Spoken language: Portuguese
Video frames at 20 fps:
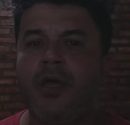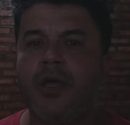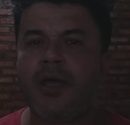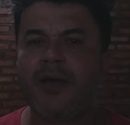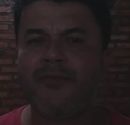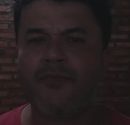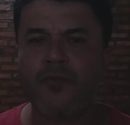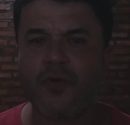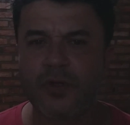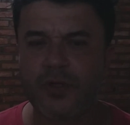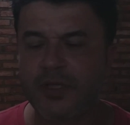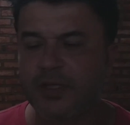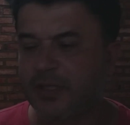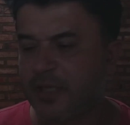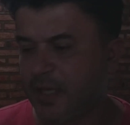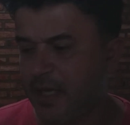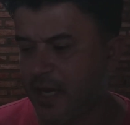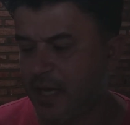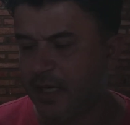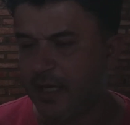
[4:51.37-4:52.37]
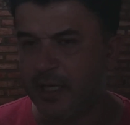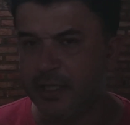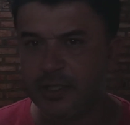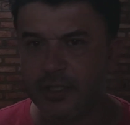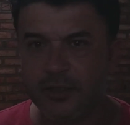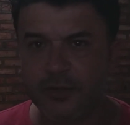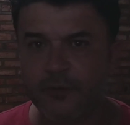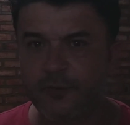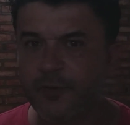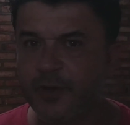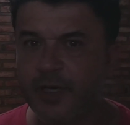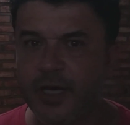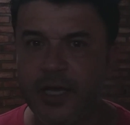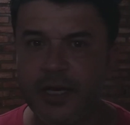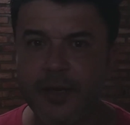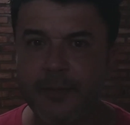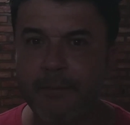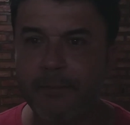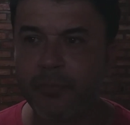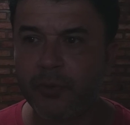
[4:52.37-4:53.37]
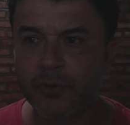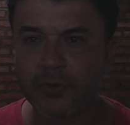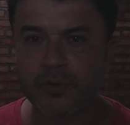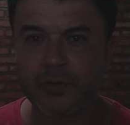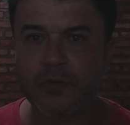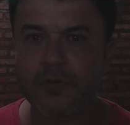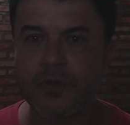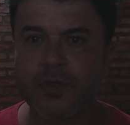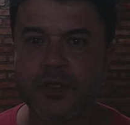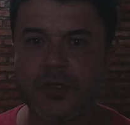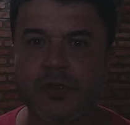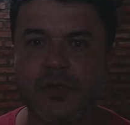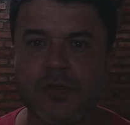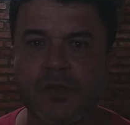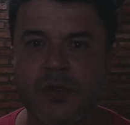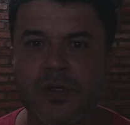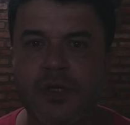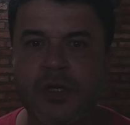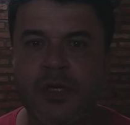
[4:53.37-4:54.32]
É muita sacanagem. Eu ficaria puto com isso.